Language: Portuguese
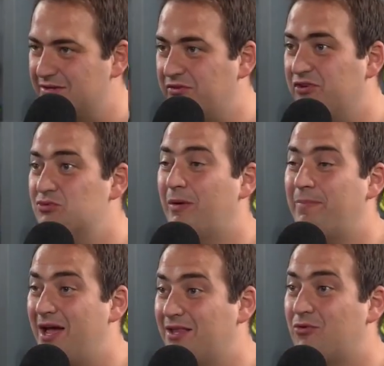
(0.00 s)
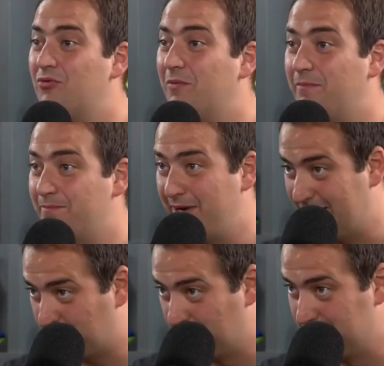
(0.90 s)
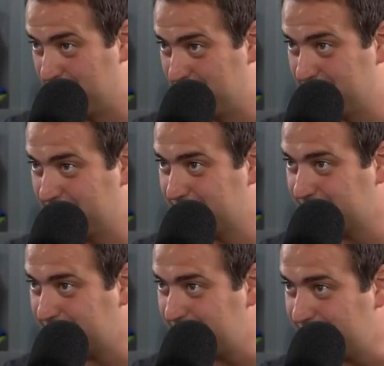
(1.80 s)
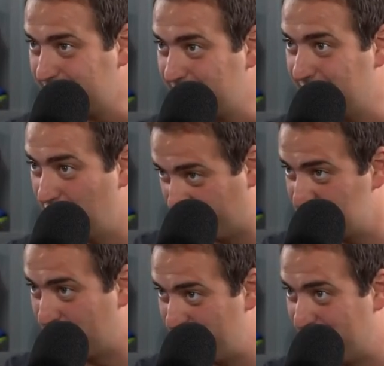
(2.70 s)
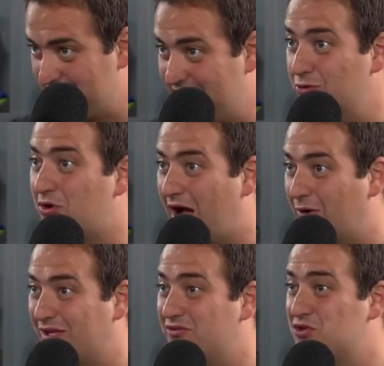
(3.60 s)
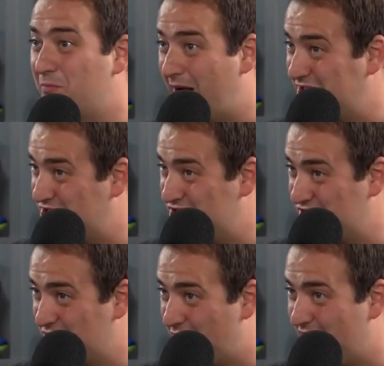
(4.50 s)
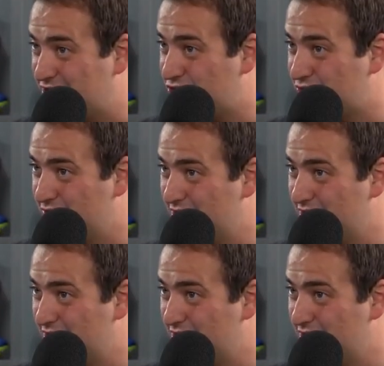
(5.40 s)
eu fiz uma piada com um preto. Eu fiz uma piada dentro do carro, tava seu pai dirigindo, eu acho.